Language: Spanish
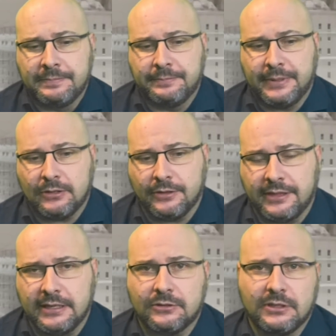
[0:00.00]
pero lo
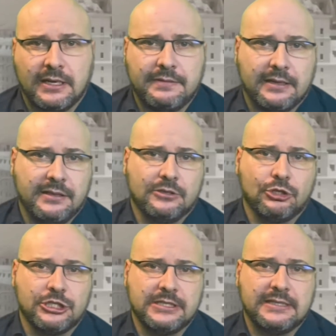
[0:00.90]
cierto es que había
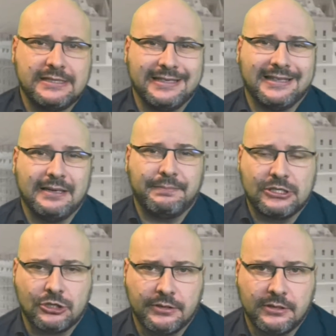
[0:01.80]
167
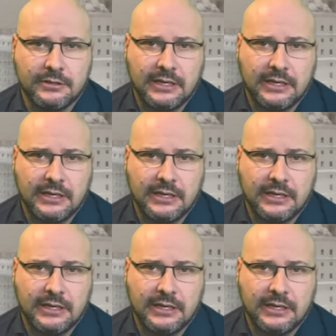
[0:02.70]
episodios